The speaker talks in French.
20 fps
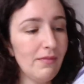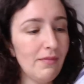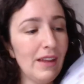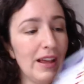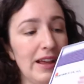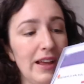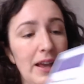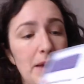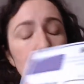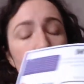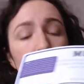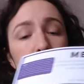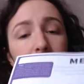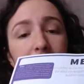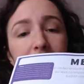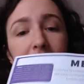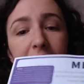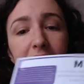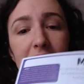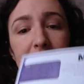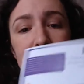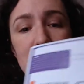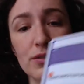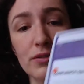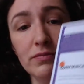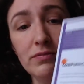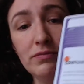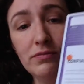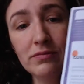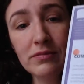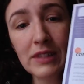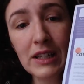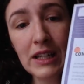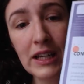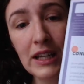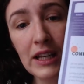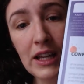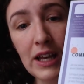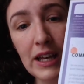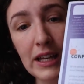répondent à des questions
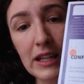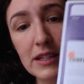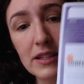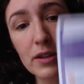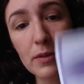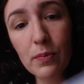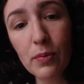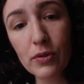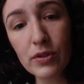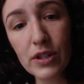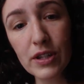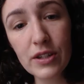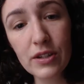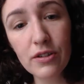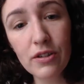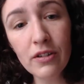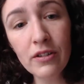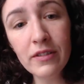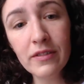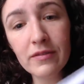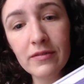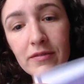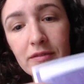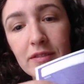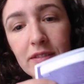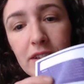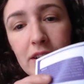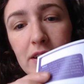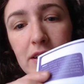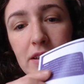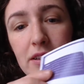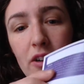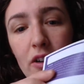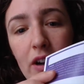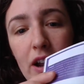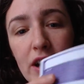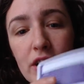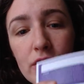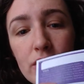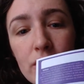et se positionnent dans
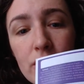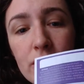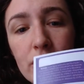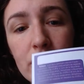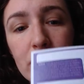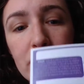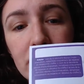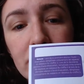la jauge